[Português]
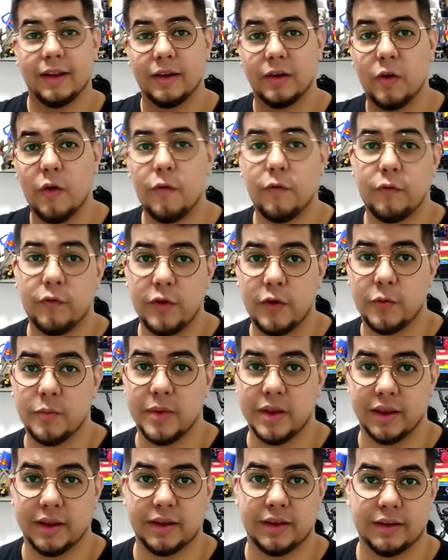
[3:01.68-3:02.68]
no filme.
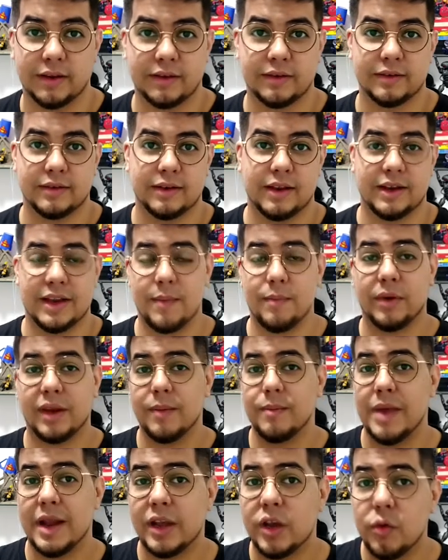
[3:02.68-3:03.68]
Até porque
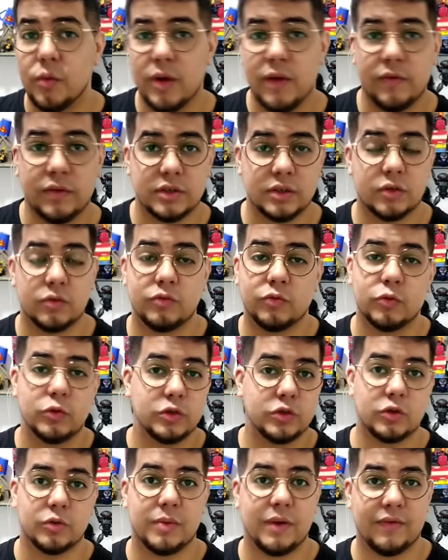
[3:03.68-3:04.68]
Matt Reeves não
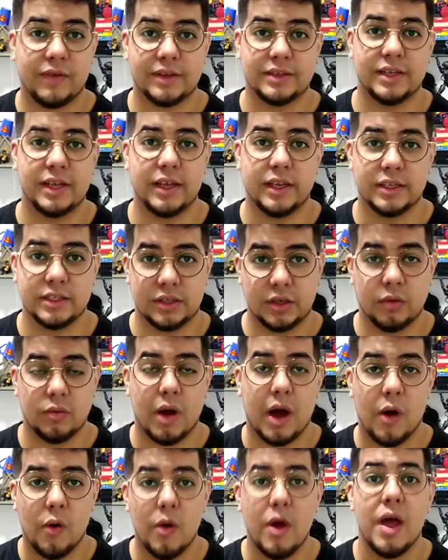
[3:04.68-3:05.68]
costuma fazer isso
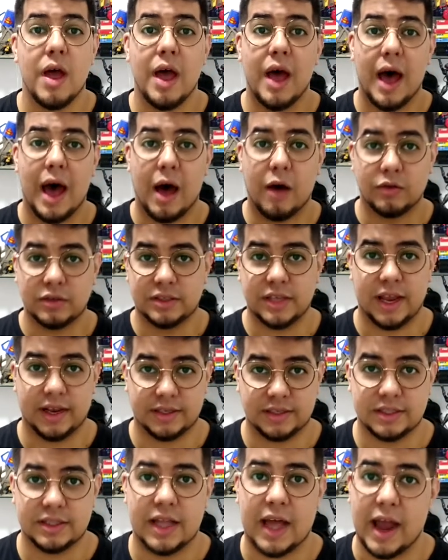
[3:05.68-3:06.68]
igual ao Zack
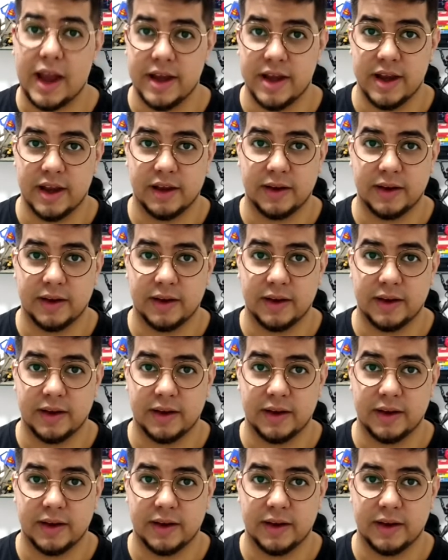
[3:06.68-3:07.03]
Snyder.